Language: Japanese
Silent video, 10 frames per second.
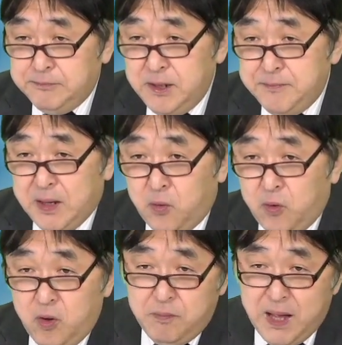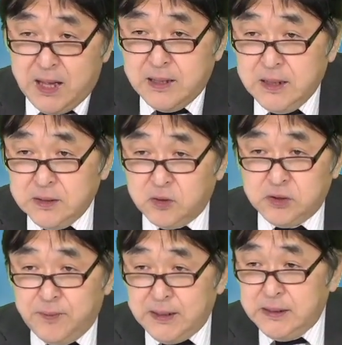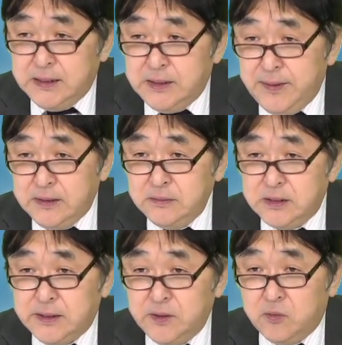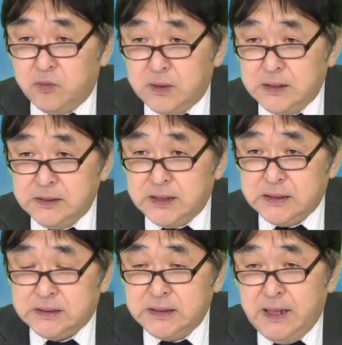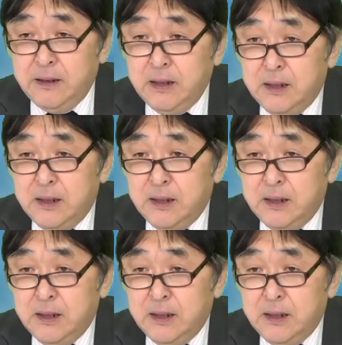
で、まあ、ここをまあ少し割れてきてはいるんですけど、ここから下ですね、